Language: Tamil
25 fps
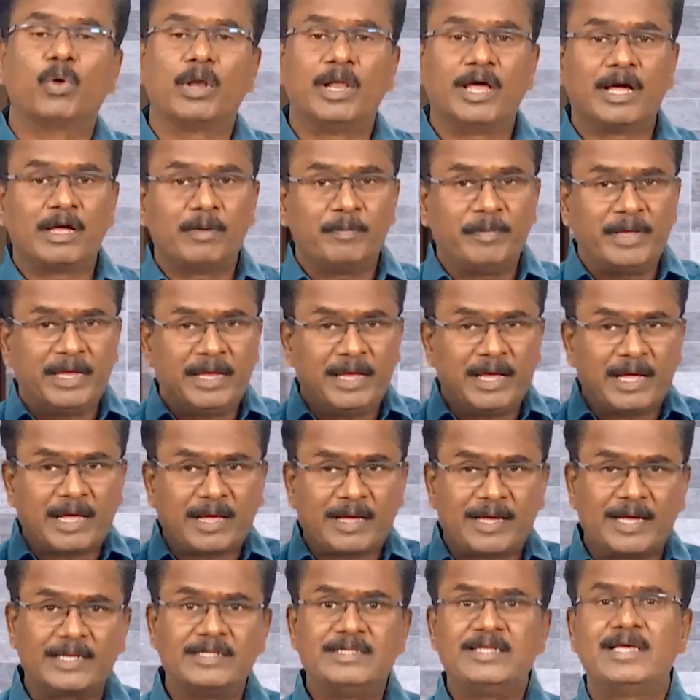உலகமே
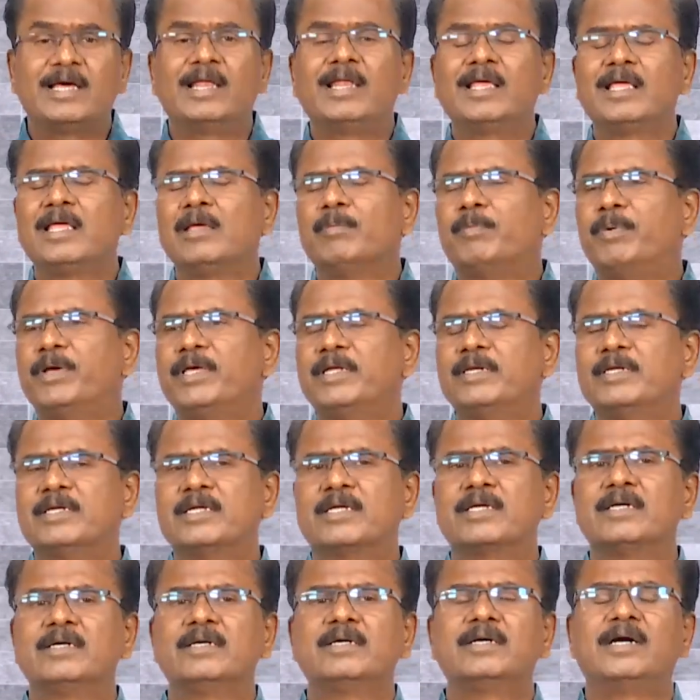கதிகலங்கி
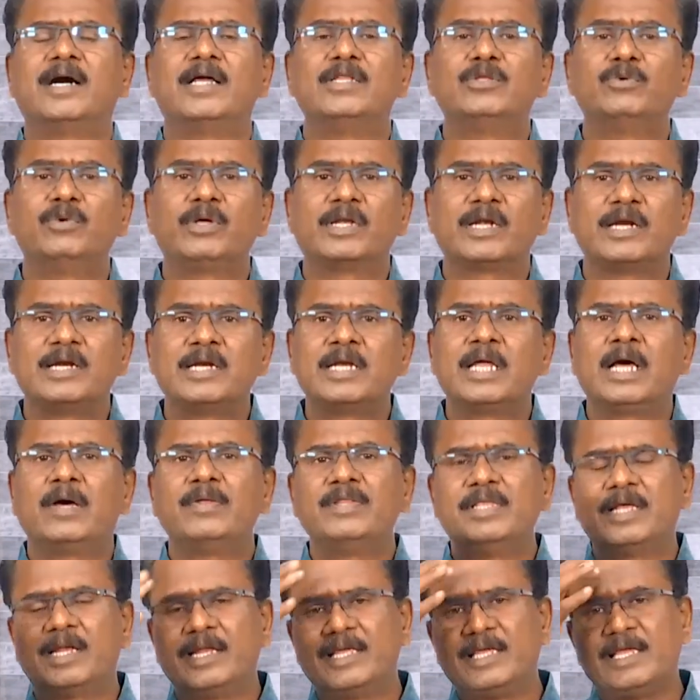போயிருக்கு அதுவும்
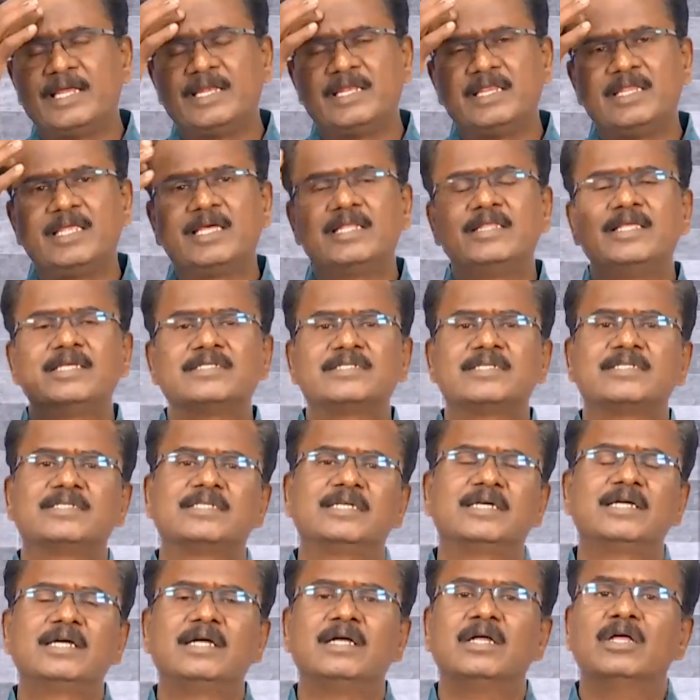ரெண்டாவது அலை இந்திய
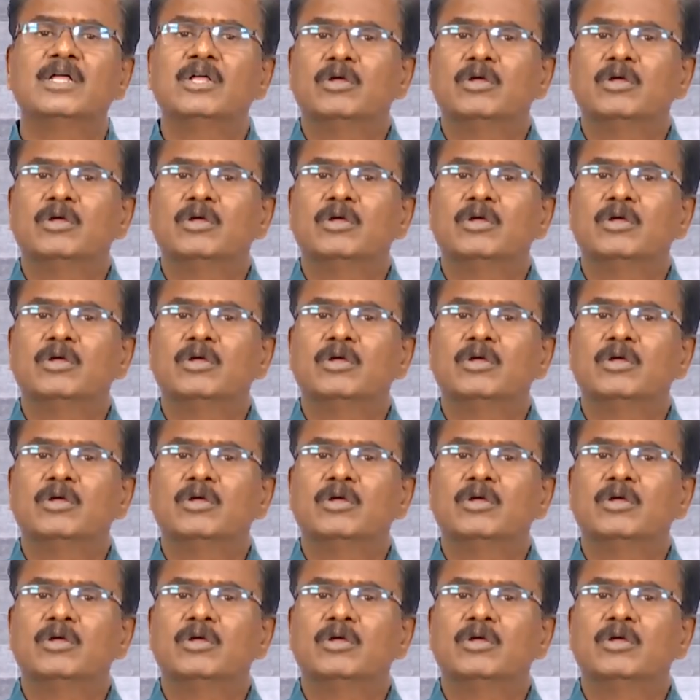தேசத்தை